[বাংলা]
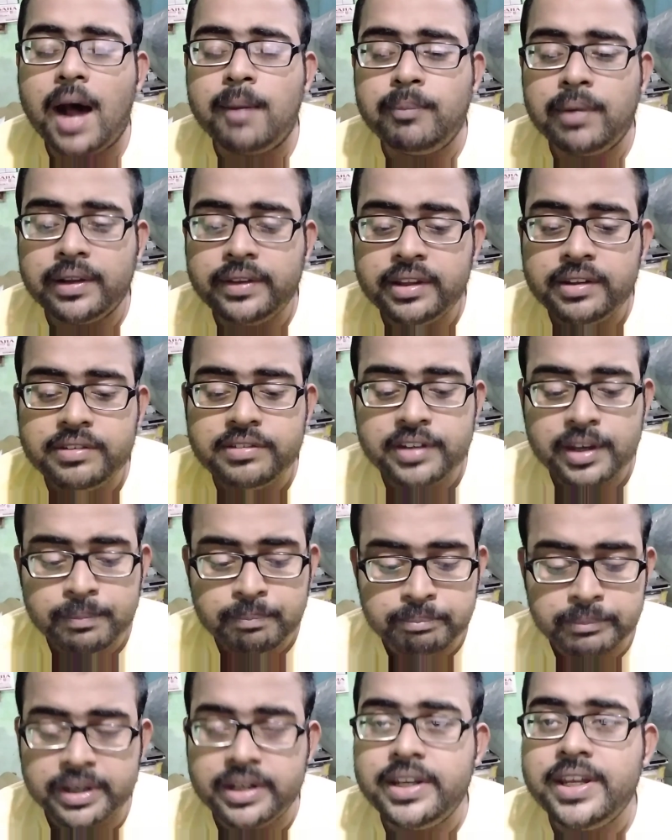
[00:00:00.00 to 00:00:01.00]
আমাদের যে
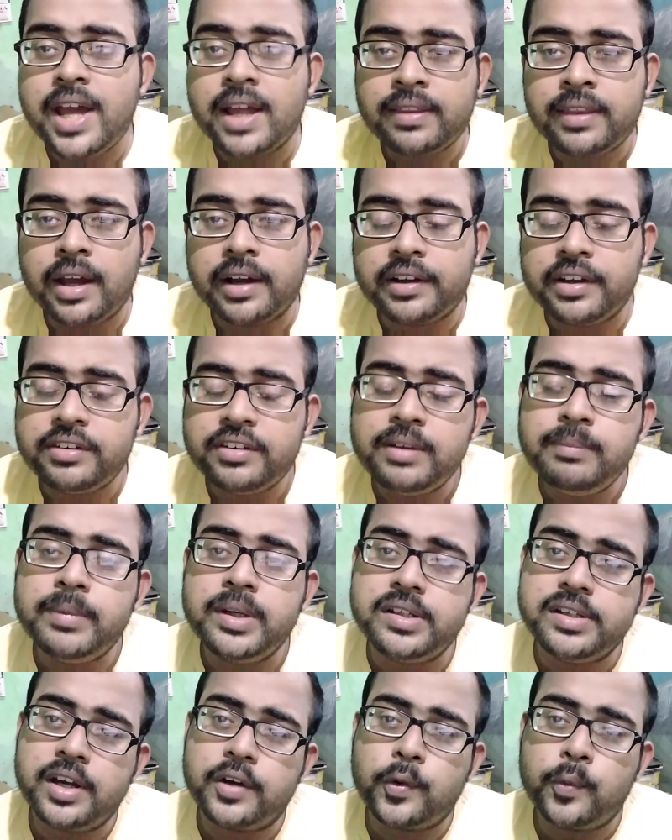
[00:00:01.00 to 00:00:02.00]
মিডিয়া থাকে সেই
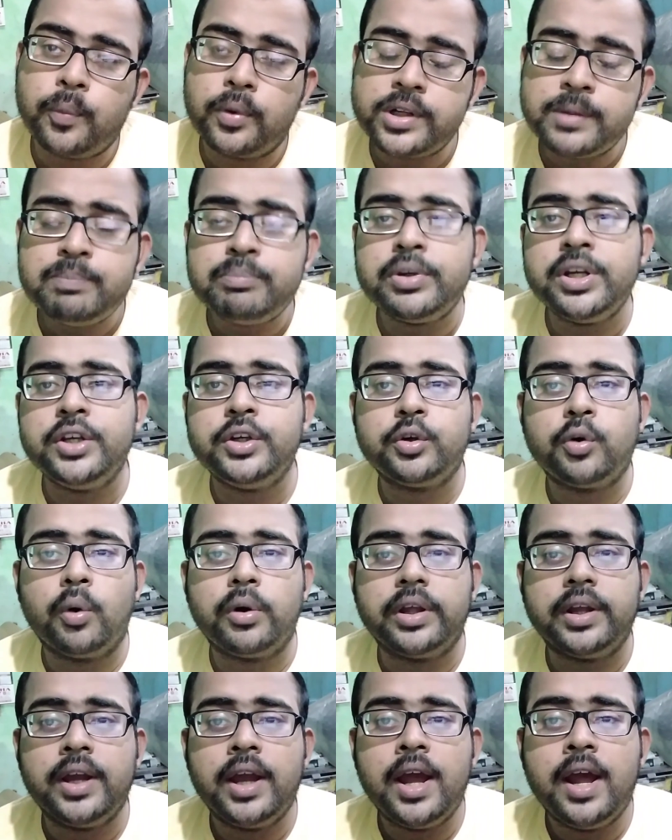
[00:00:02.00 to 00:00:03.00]
মিডিয়ার উপরে প্রিন্ট
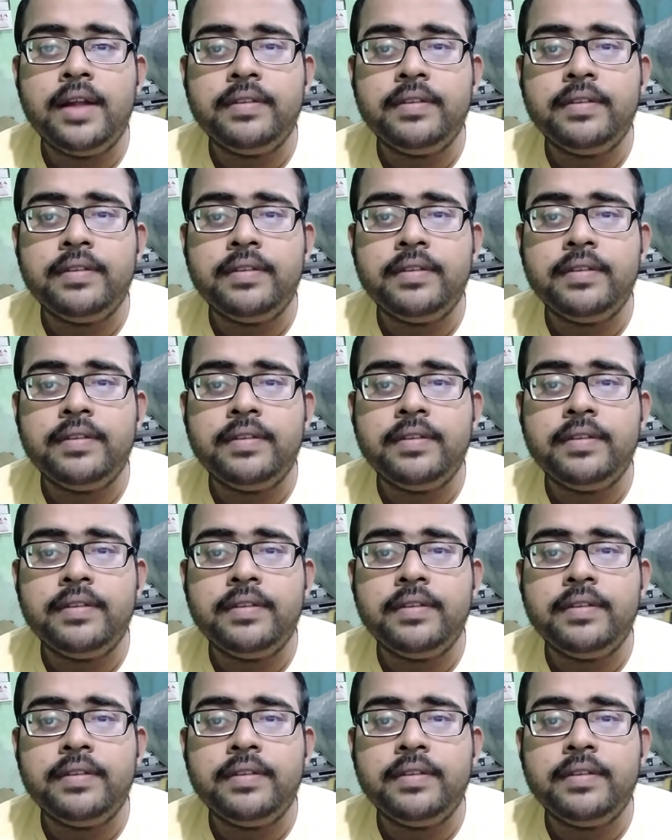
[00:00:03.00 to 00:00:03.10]
করে